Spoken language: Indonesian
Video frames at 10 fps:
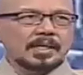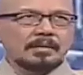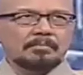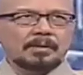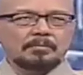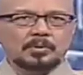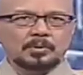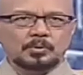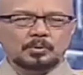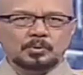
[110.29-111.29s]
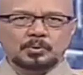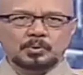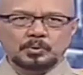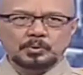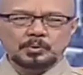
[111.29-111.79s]
kalau sekarang
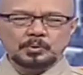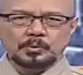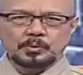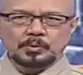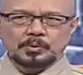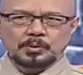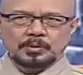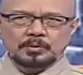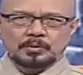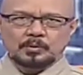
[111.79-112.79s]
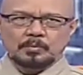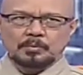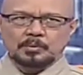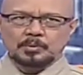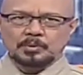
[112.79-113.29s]
47
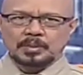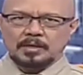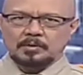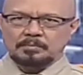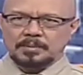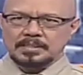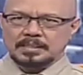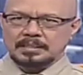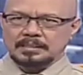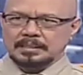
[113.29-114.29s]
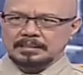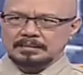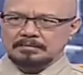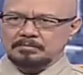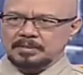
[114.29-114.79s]
27 tahun
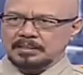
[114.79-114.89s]
perjalanan,